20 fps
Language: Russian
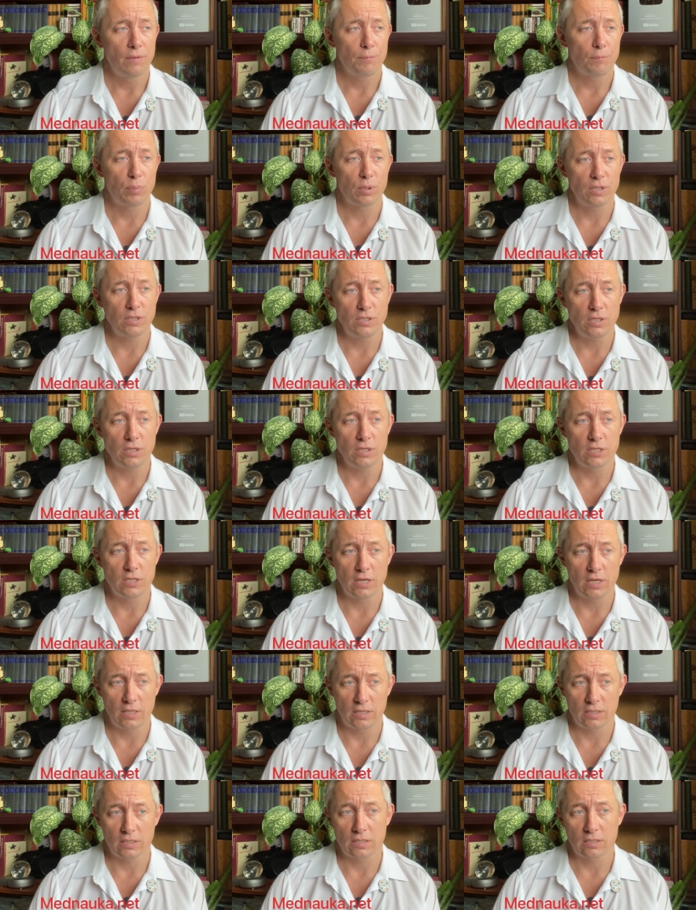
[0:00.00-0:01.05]
платить за
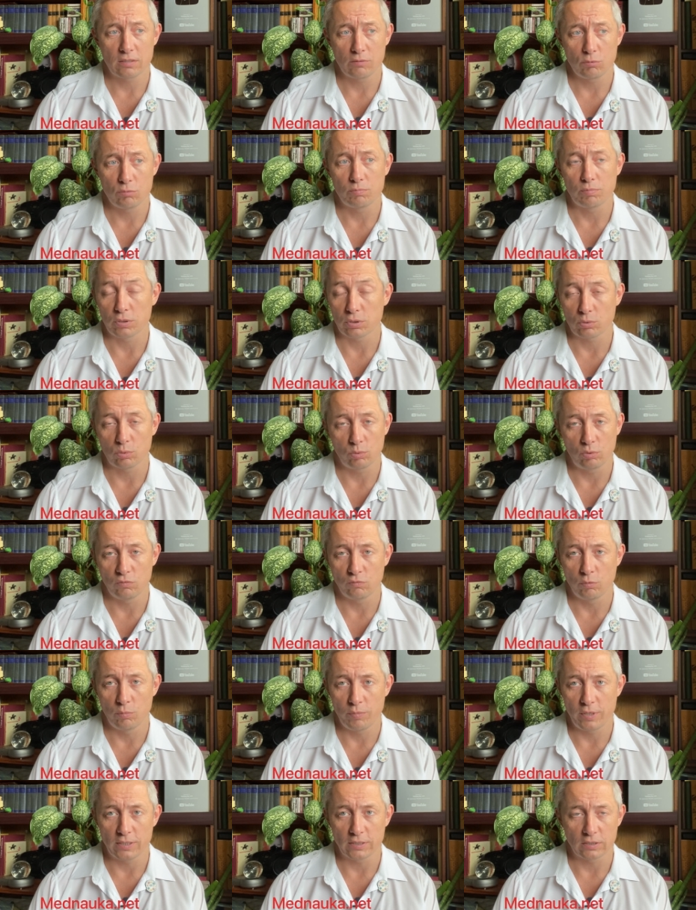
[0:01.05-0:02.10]
это, ну, поскольку в
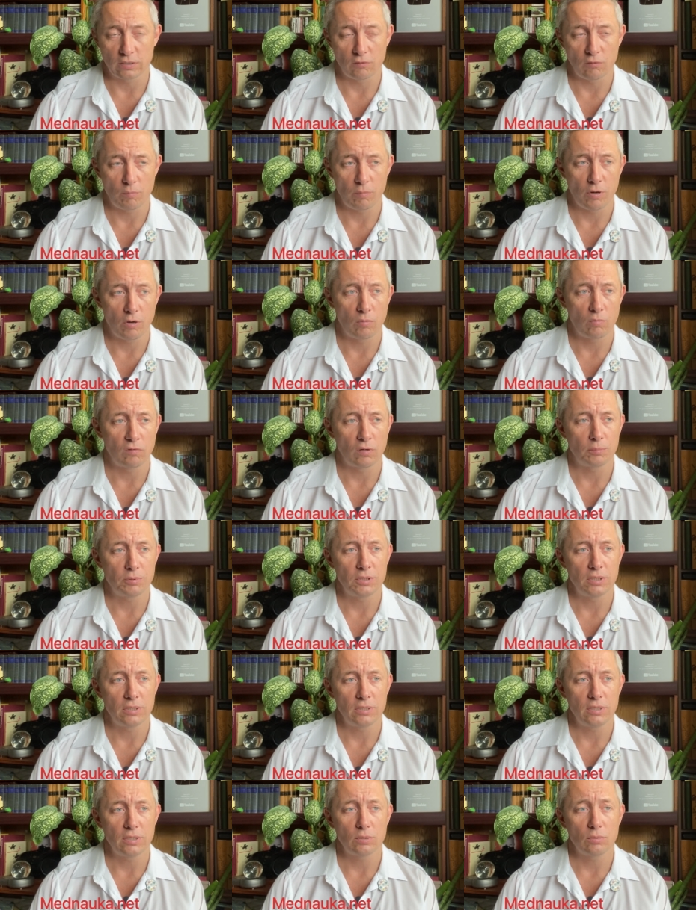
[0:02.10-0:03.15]
УМС этого, по-моему,
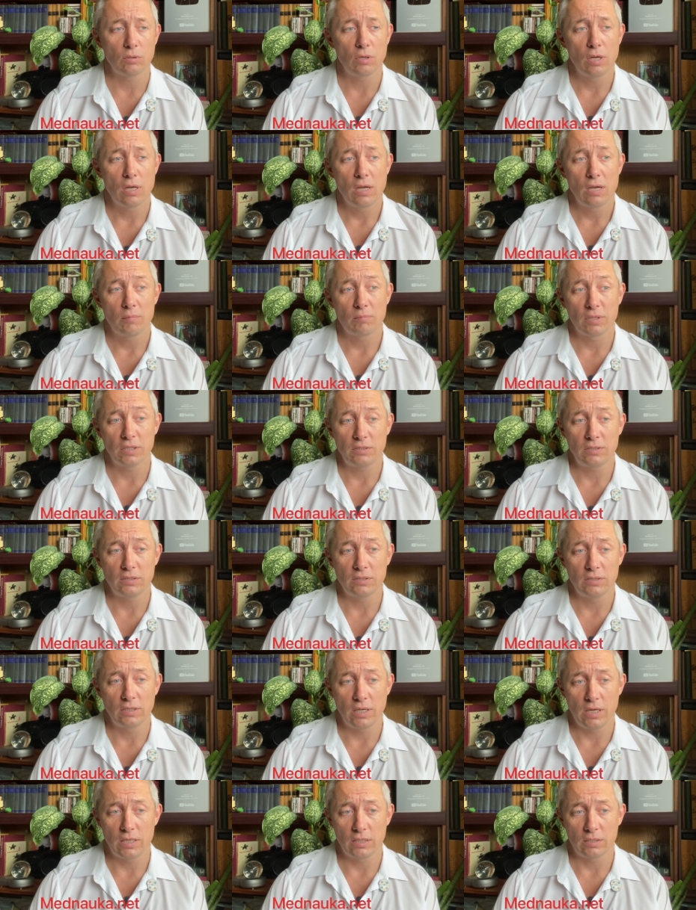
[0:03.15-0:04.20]
вообще нету, платить
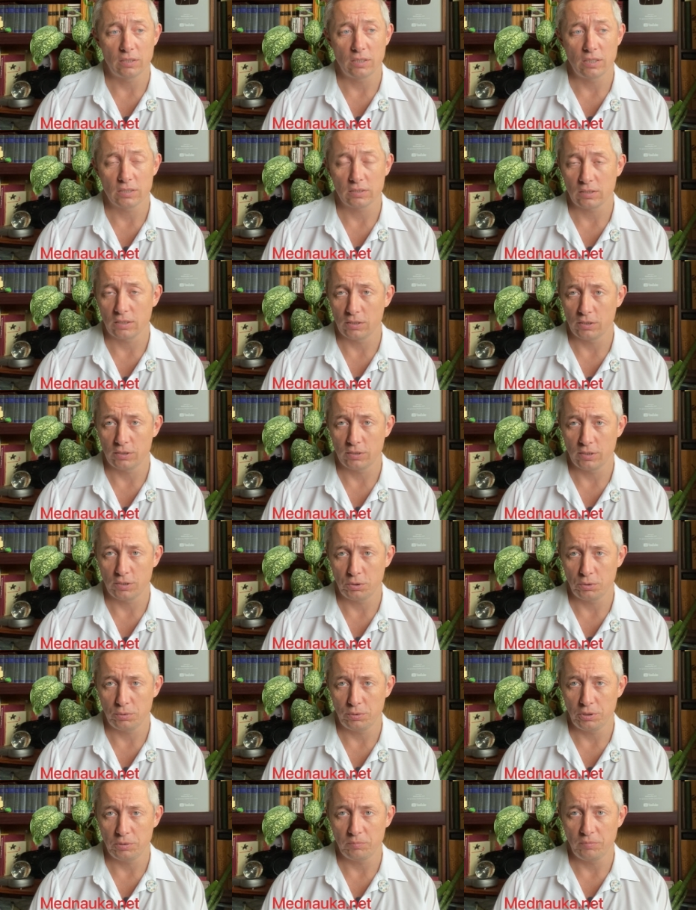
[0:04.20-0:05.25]
за это достаточно
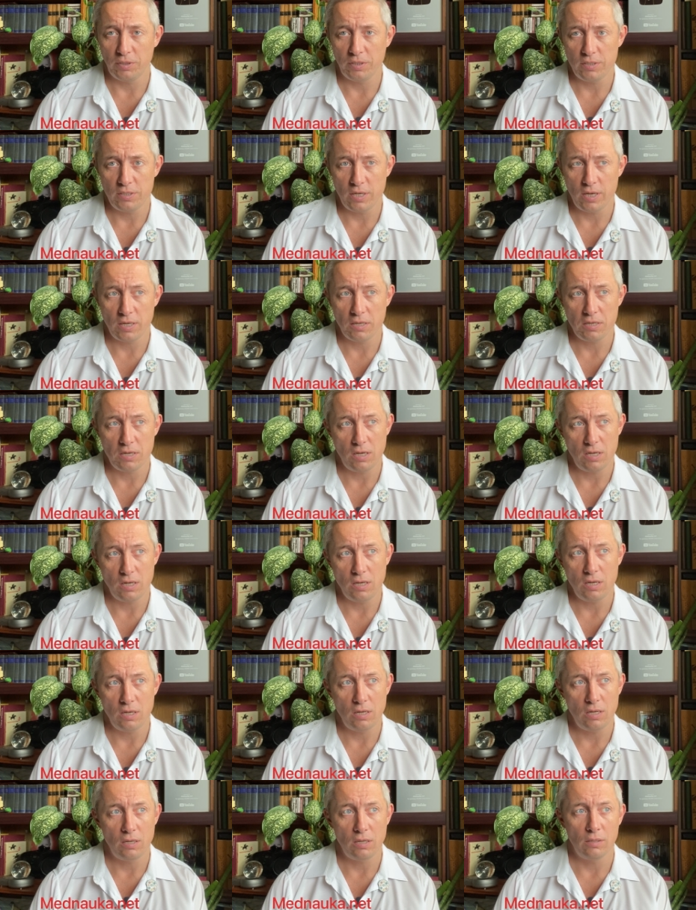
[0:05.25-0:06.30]
ощутимые деньги
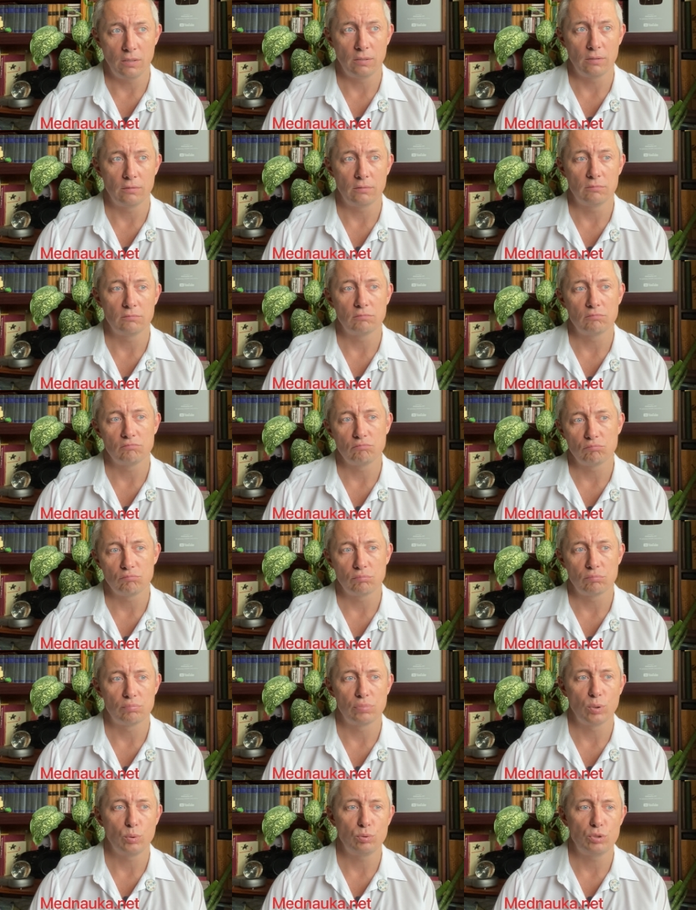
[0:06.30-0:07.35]
и
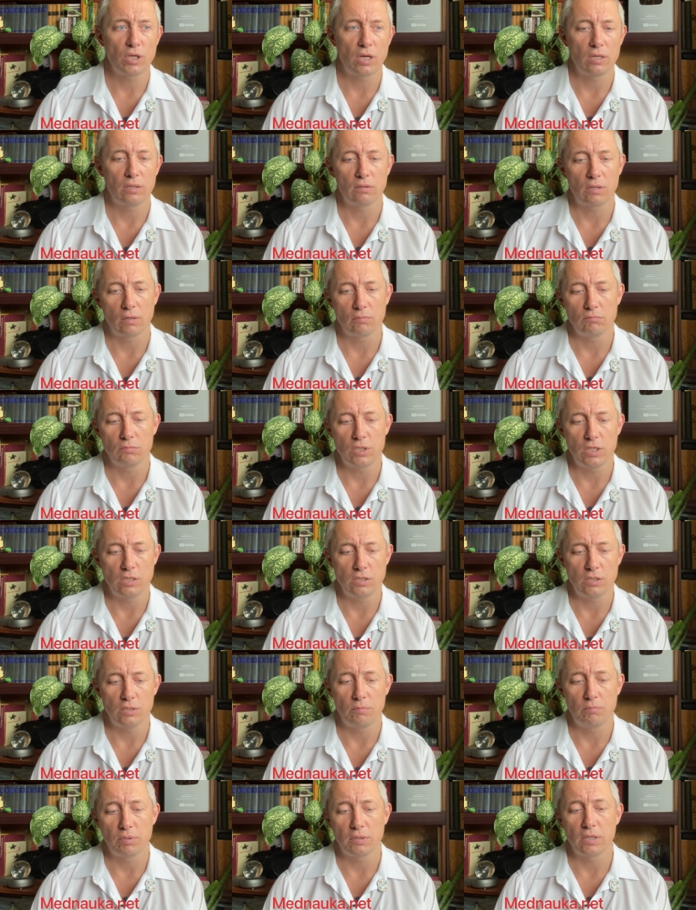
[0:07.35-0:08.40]
получать там
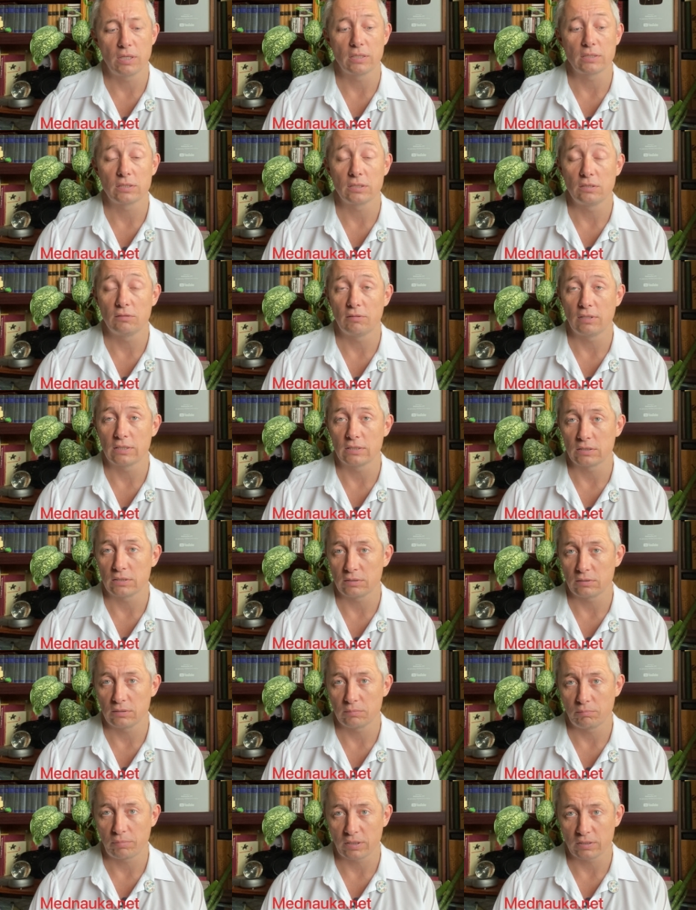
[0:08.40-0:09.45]
10, 15,
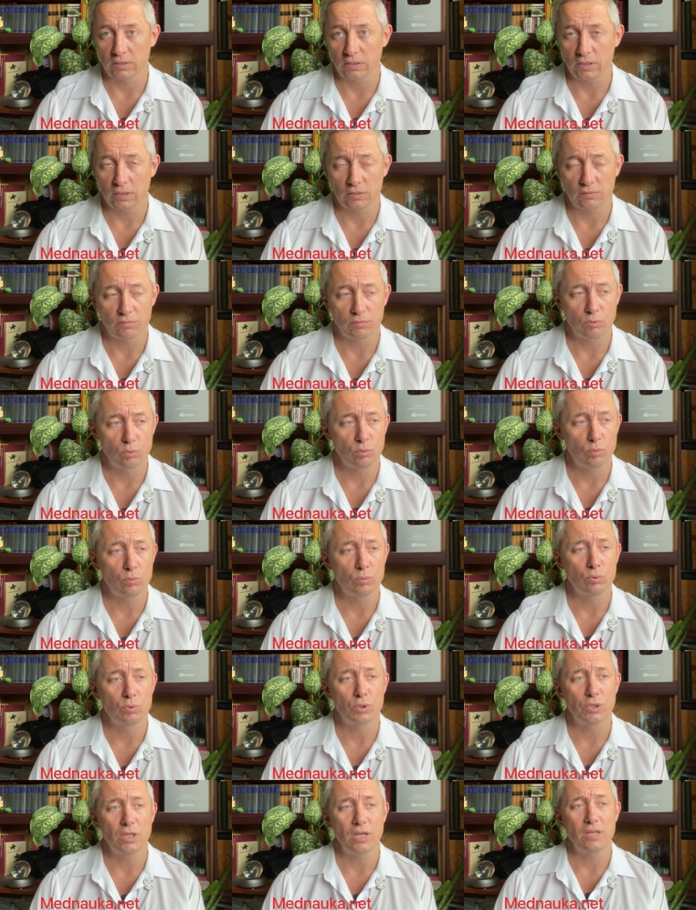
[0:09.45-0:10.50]
20 процентов
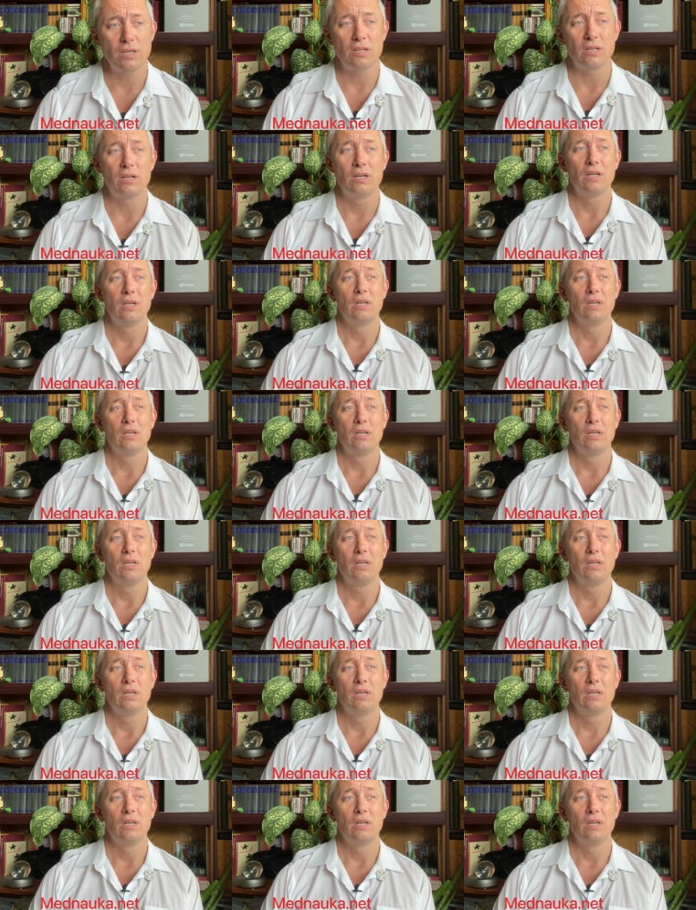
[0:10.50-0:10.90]
улучшения,